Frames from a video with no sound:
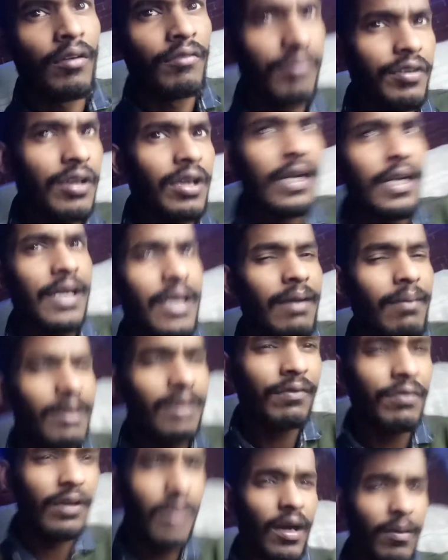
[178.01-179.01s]
वीडियो एडिट के
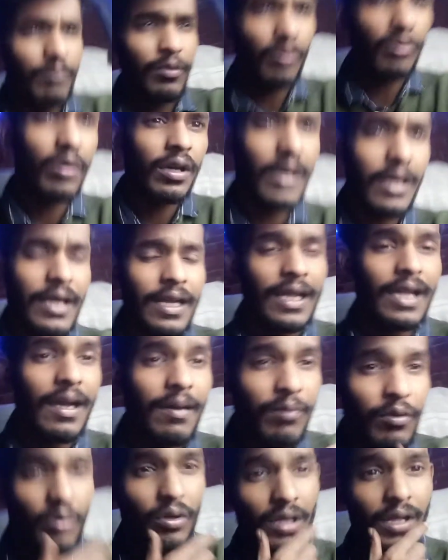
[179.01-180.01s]
बाद फिर अपलोड करेंगे
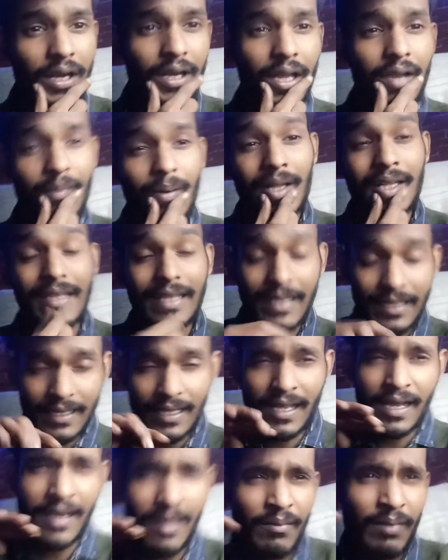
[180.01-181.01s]
अपलोड करने के बाद
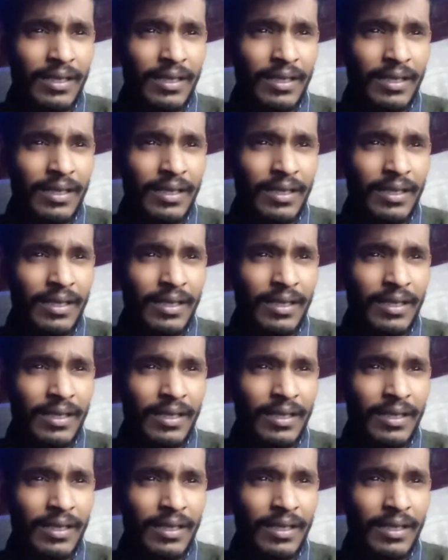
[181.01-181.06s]
देखते हैं अगर